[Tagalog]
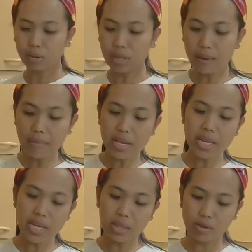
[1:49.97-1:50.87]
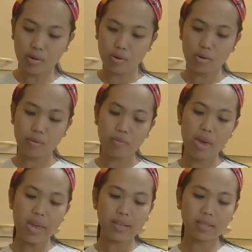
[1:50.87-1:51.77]
So, sabi dito,
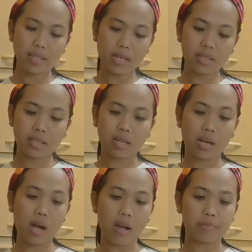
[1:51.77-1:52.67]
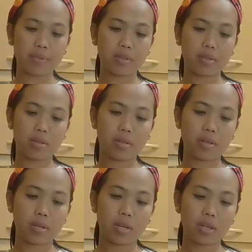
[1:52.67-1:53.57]
make 6 cups.
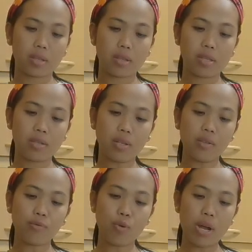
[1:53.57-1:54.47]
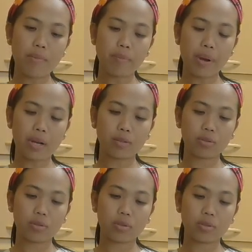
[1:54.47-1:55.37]
Dissolve 1
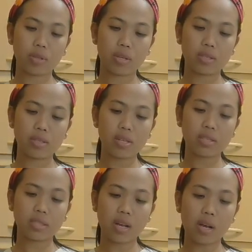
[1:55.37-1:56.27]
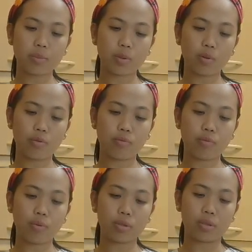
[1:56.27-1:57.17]
pack in 6 cups of
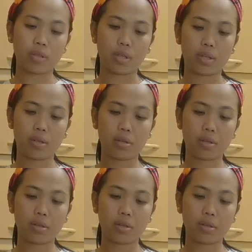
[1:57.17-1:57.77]
water.